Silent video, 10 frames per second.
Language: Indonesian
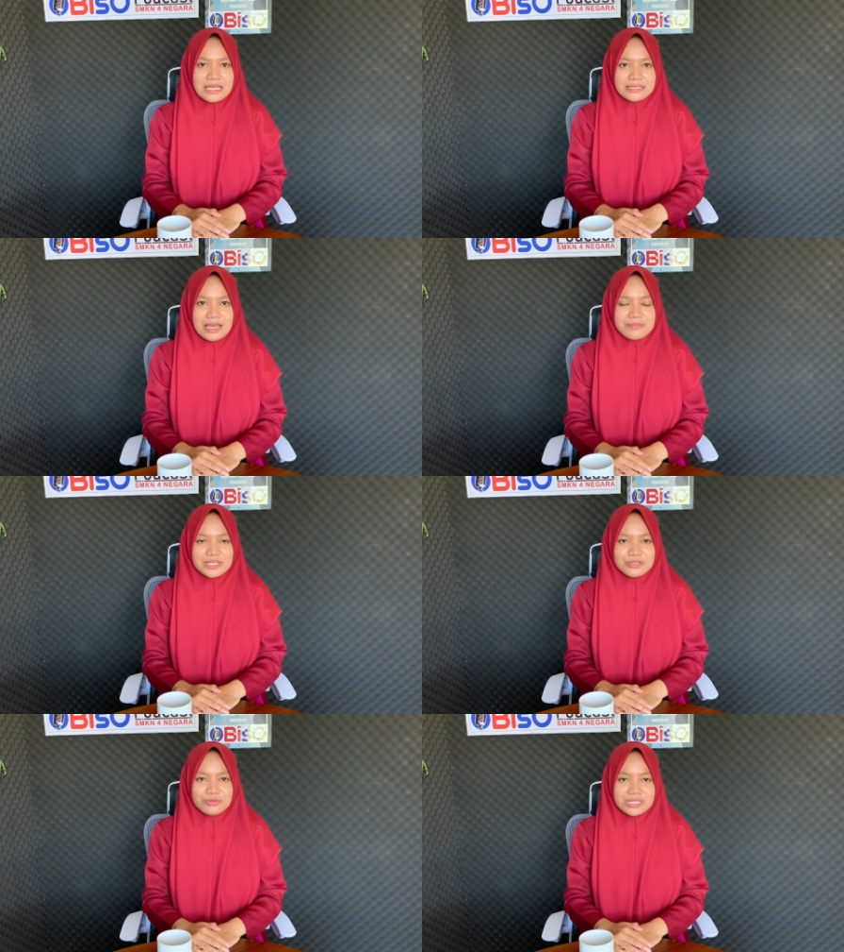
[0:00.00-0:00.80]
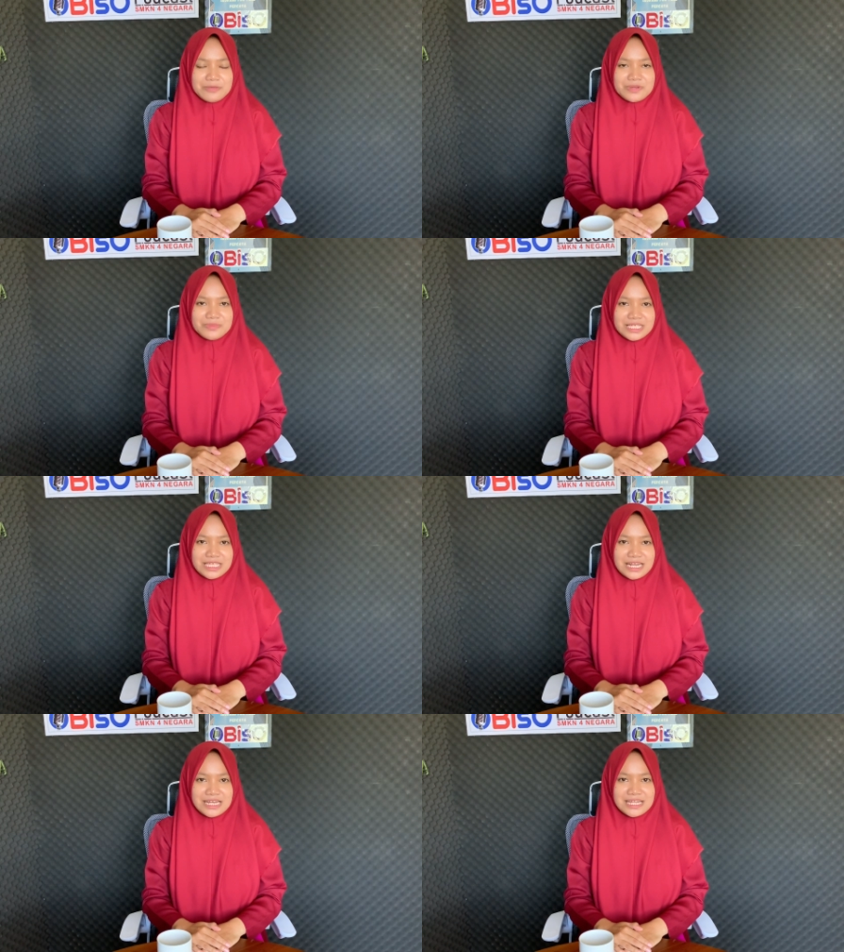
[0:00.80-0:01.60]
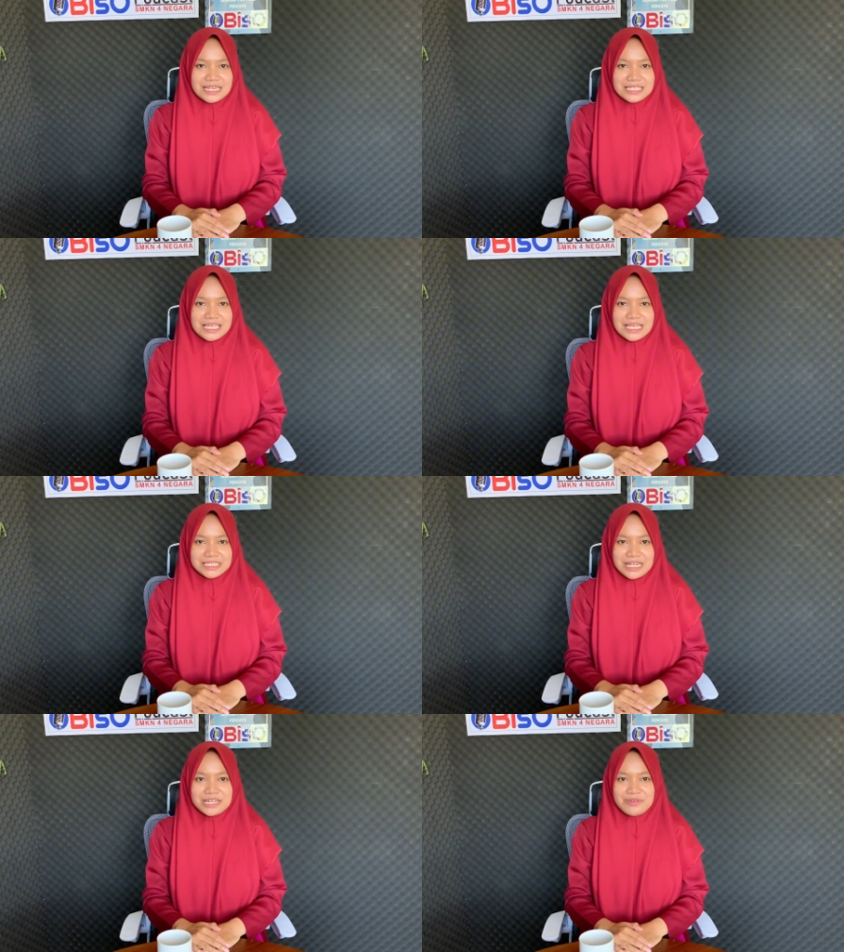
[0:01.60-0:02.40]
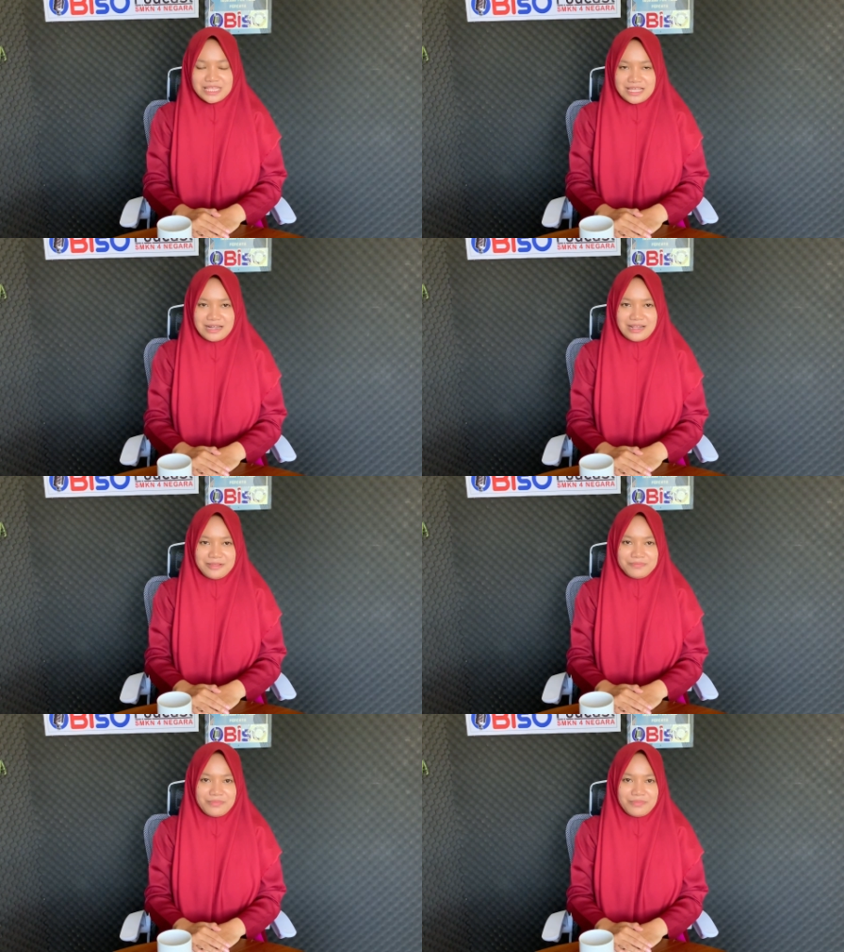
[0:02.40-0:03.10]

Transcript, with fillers: yang mengikuti pemikiran dari Ki Hajar Dewantara.